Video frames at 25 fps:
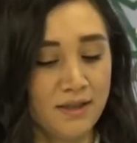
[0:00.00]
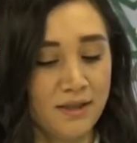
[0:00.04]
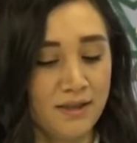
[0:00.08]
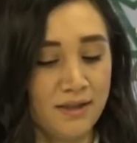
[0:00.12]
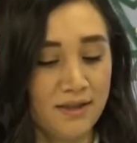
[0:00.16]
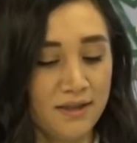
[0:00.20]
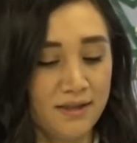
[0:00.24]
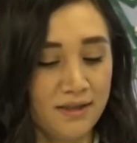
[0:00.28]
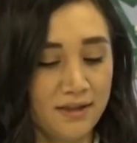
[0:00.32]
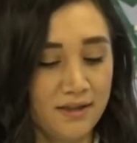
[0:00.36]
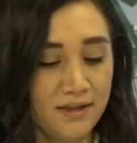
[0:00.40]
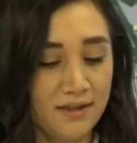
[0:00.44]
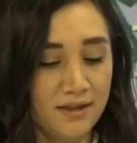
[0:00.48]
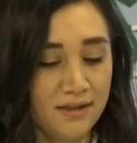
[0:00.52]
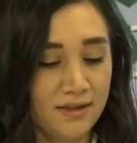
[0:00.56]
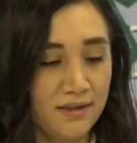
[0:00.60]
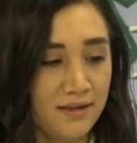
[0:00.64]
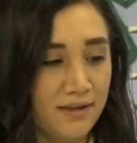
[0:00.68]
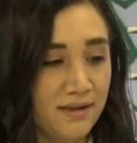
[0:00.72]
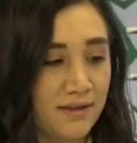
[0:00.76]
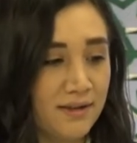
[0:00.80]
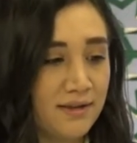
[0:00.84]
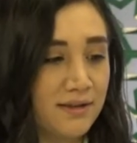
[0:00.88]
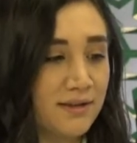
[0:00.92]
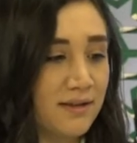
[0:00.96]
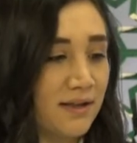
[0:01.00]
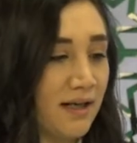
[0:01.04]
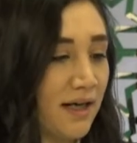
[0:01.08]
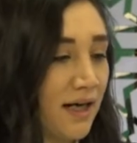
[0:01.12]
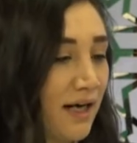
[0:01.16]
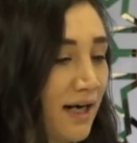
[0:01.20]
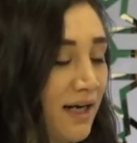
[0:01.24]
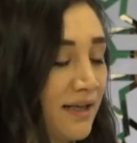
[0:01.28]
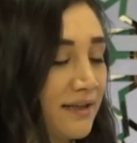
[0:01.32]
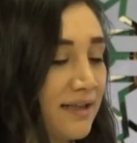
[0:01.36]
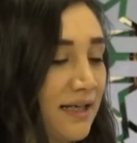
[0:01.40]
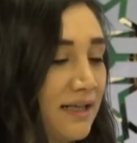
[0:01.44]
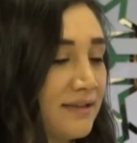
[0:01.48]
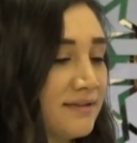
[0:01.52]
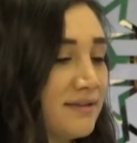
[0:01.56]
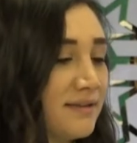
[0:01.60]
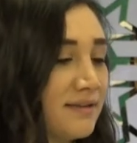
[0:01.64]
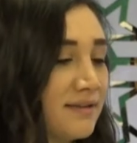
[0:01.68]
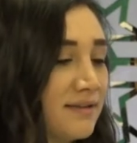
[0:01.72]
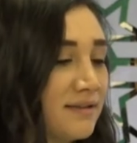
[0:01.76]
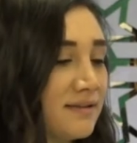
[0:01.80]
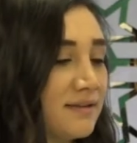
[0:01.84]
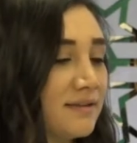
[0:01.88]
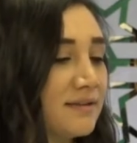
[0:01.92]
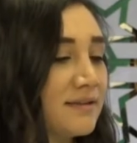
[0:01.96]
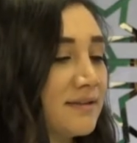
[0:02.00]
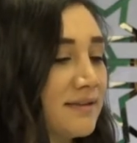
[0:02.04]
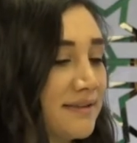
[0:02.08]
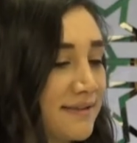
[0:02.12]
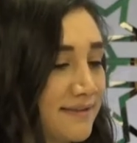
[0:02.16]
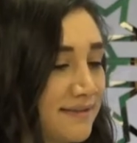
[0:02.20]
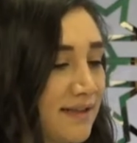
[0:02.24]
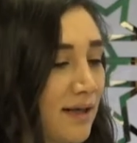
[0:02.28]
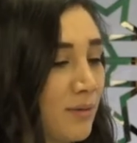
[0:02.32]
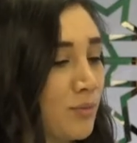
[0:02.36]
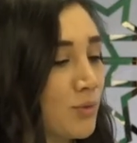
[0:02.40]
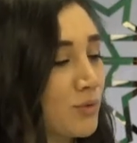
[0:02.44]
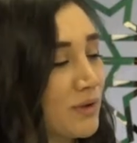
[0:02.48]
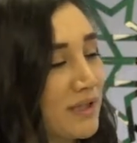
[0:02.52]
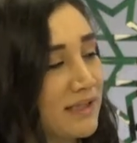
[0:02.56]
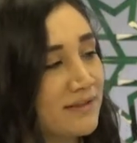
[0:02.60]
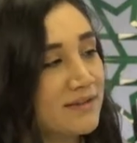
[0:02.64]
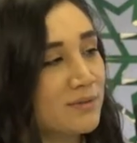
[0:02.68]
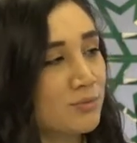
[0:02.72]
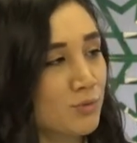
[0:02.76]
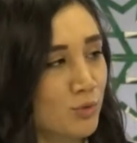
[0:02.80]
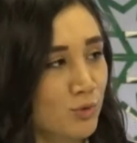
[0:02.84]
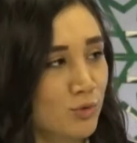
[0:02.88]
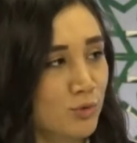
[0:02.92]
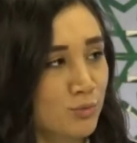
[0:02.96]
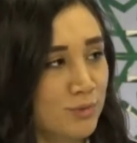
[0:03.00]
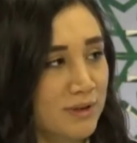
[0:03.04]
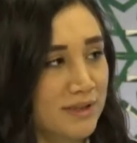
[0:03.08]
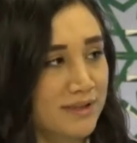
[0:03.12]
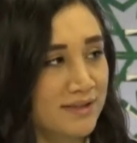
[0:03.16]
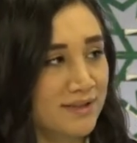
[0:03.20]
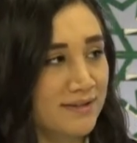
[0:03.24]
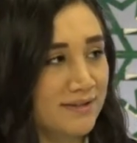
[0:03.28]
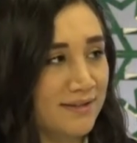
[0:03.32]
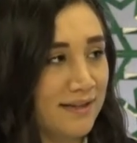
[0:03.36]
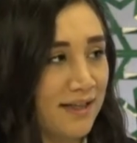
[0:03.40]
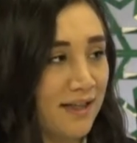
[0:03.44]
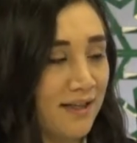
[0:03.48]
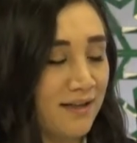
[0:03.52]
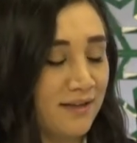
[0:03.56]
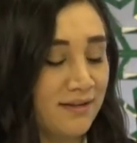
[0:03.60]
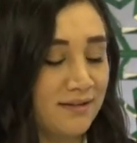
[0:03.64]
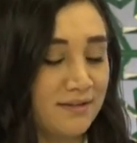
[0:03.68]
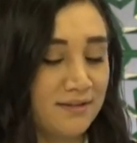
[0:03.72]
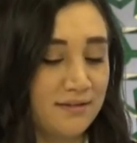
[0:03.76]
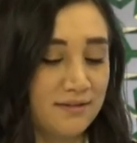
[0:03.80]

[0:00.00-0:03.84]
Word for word: E, halen İstanbul Eğitim Kurumları'nda